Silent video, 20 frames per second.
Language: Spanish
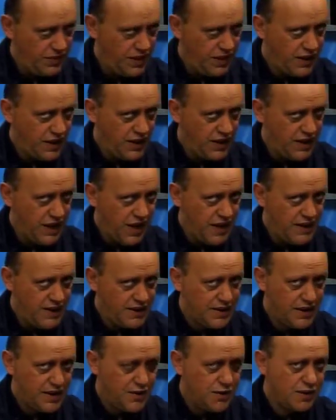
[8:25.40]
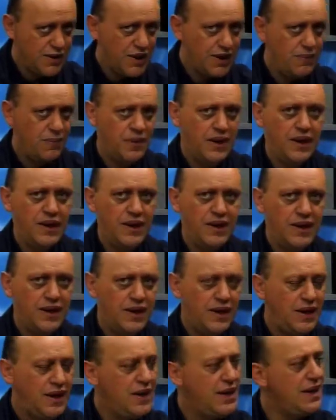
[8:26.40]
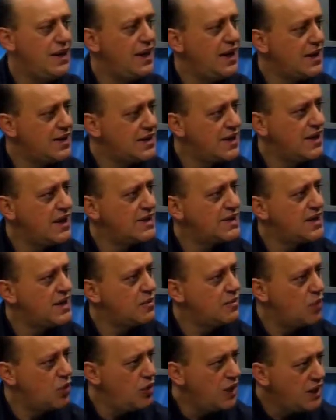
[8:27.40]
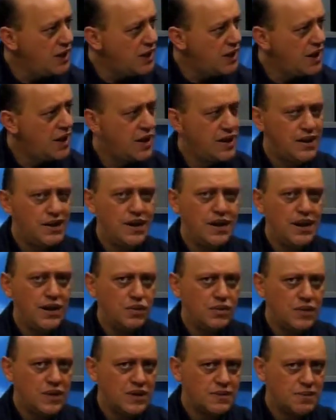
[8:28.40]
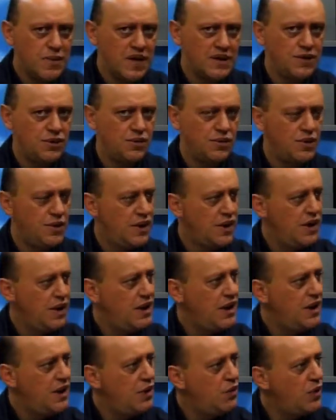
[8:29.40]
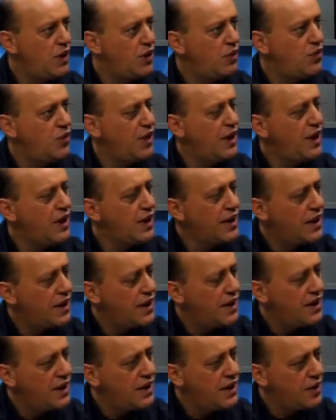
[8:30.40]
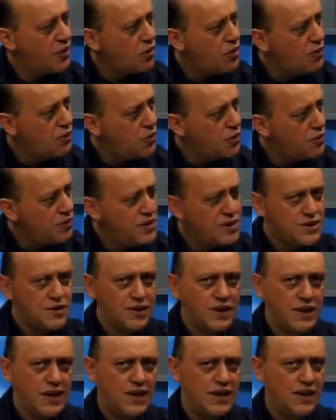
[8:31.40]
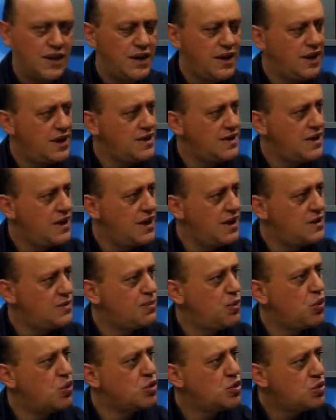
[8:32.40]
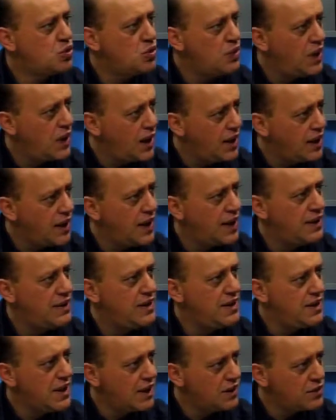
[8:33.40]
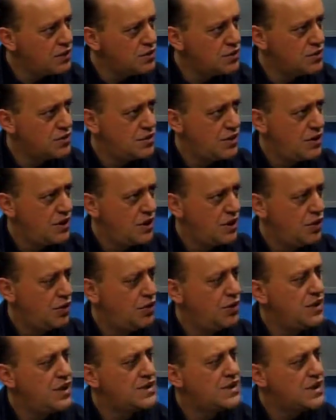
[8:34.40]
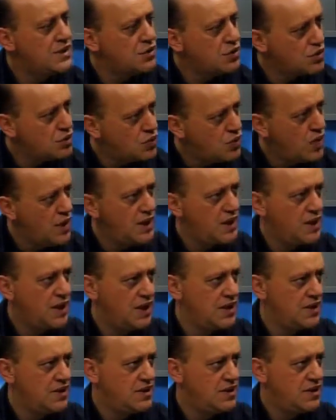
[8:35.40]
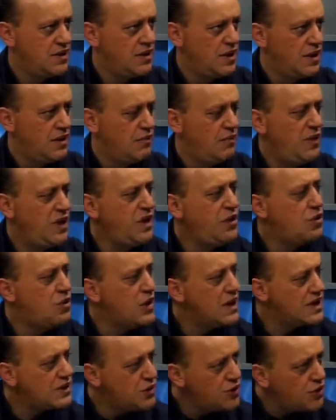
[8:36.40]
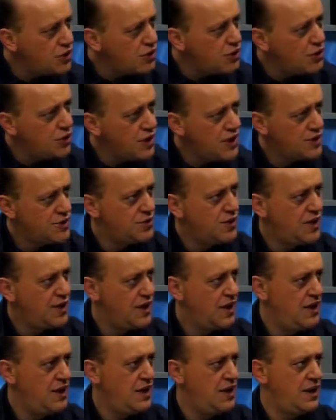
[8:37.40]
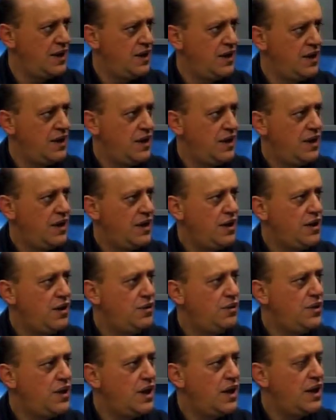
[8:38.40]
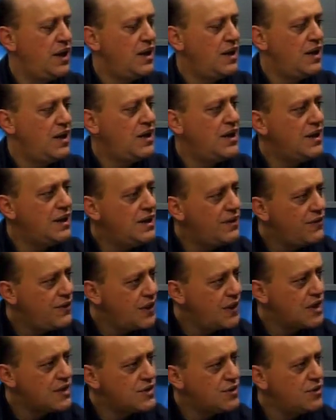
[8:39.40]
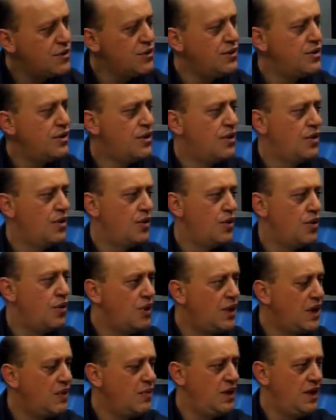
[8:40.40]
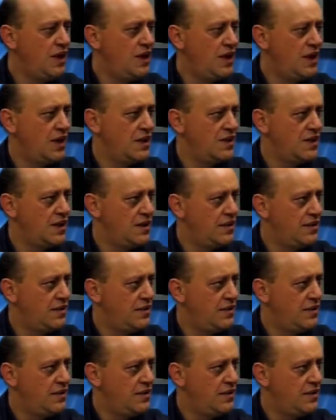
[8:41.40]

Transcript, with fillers: eh, al interior del PRI ingresen a hacer política y tengan un espacio. Y luego el compromiso de la dirigencia es postular candidatos con esas dos cualidades, vinculación con la ciudadanía y una identificación con la militancia.